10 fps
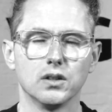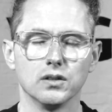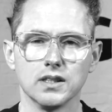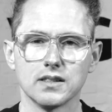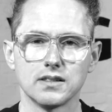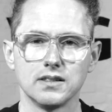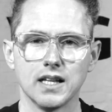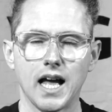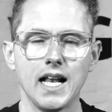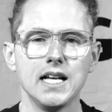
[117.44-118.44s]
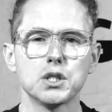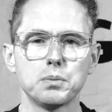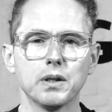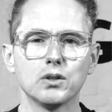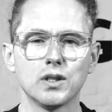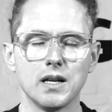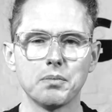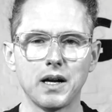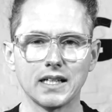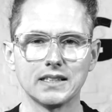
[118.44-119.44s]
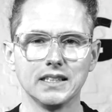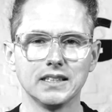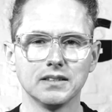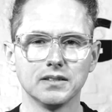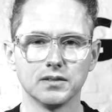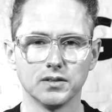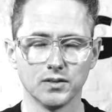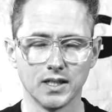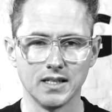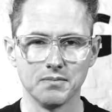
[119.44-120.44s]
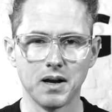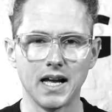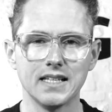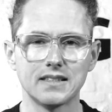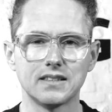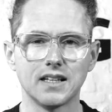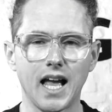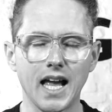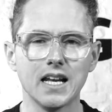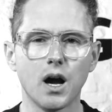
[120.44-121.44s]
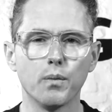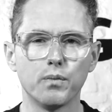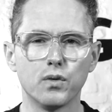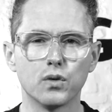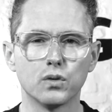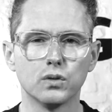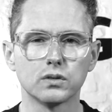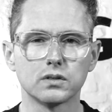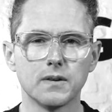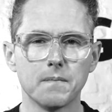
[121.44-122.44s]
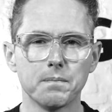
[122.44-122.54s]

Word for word: Und das ist in allen spirituellen Praktiken oder den meisten ein Hauptfokus,